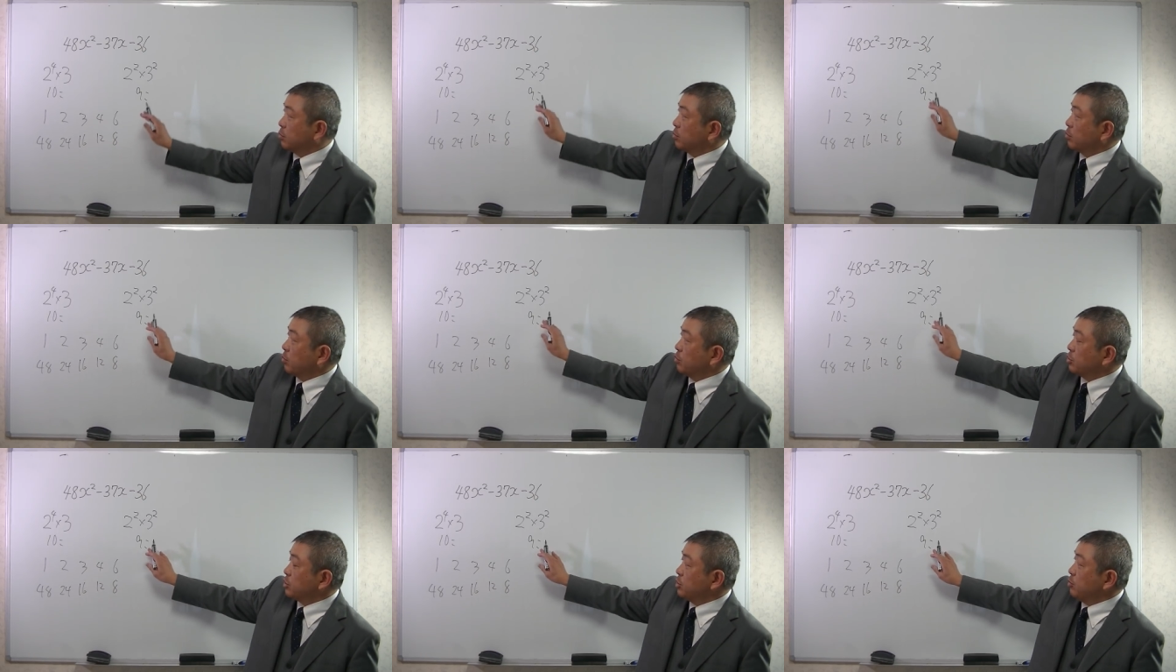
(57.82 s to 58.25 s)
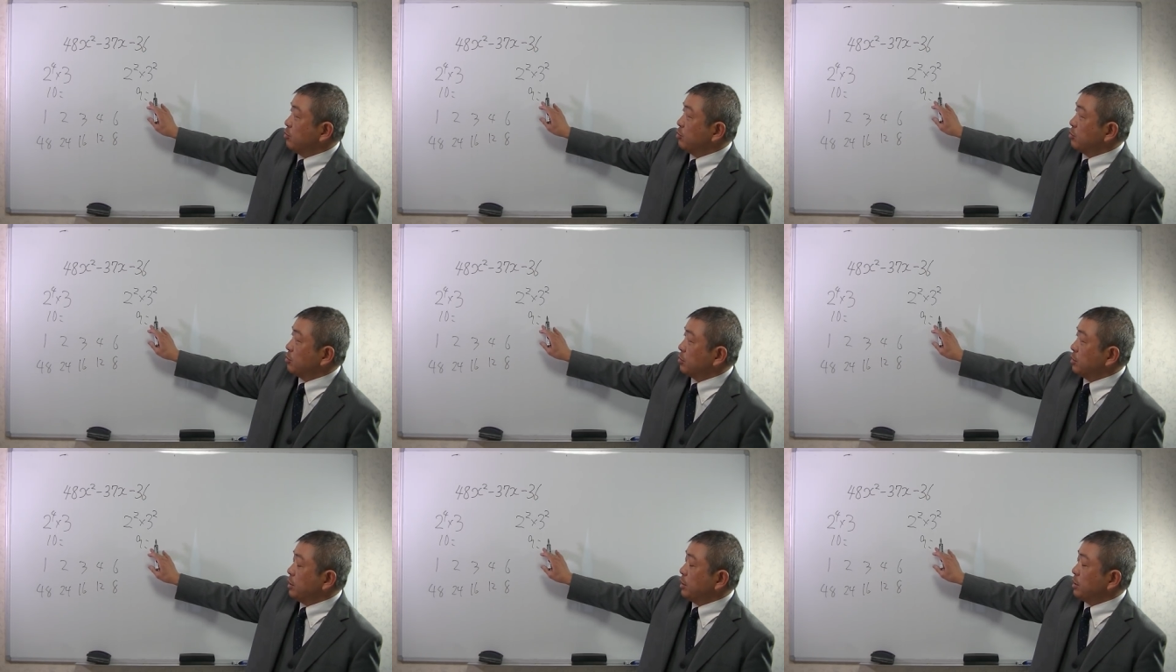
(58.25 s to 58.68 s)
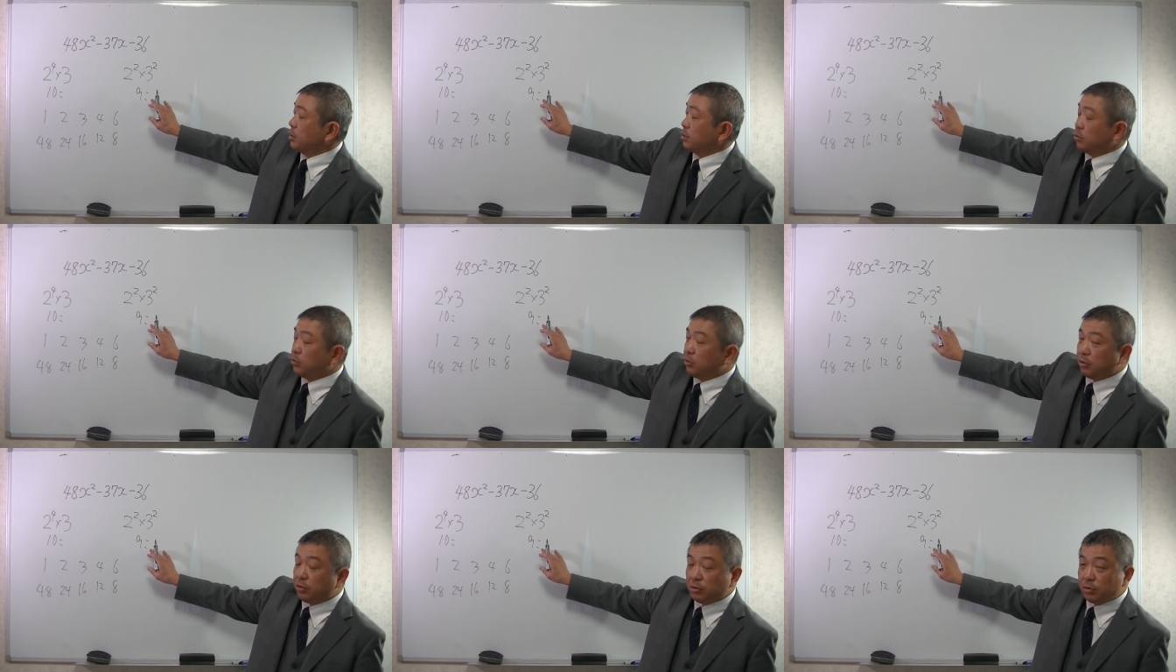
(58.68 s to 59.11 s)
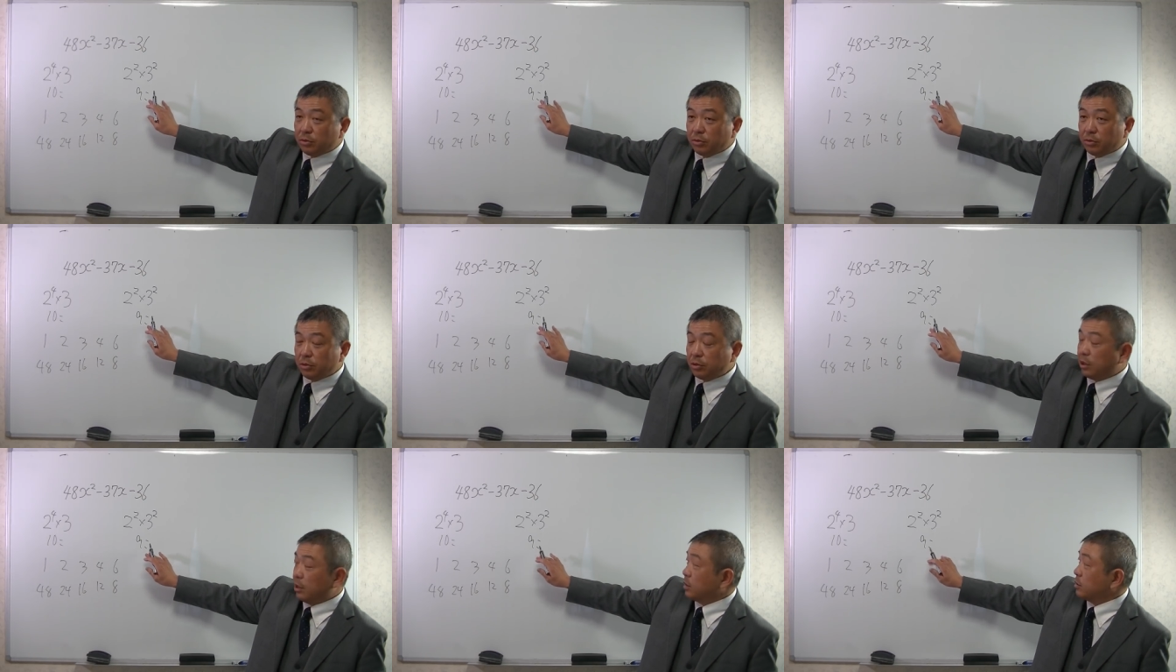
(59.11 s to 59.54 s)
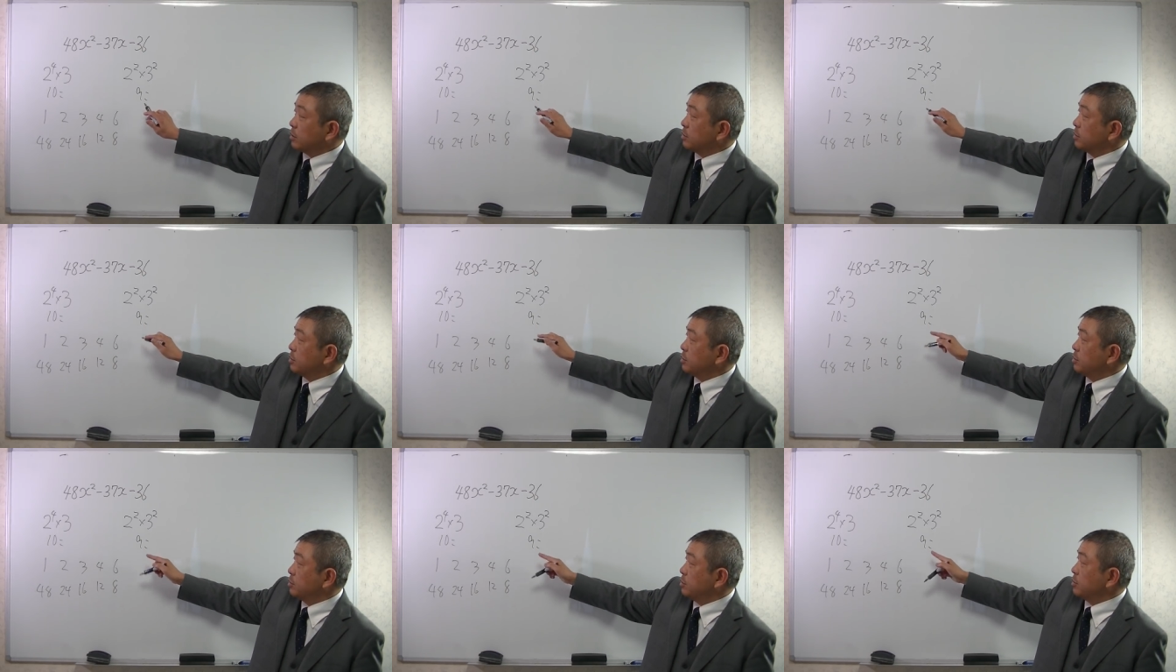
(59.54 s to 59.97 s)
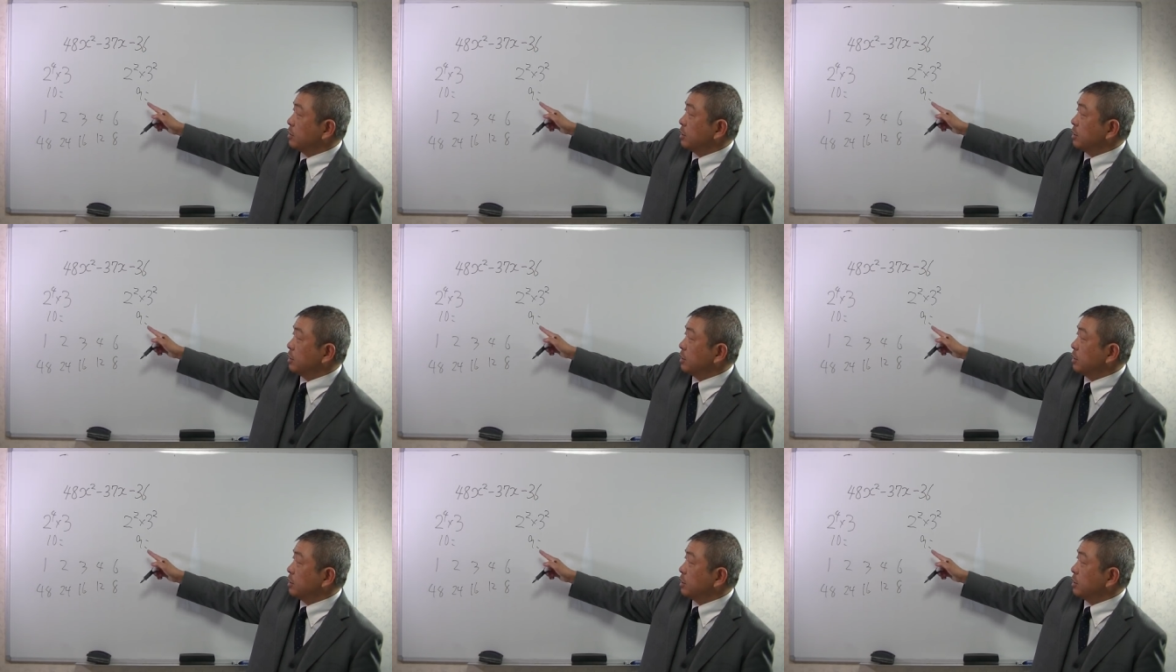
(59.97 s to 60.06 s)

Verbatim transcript: こっちもえっ、ー、と約数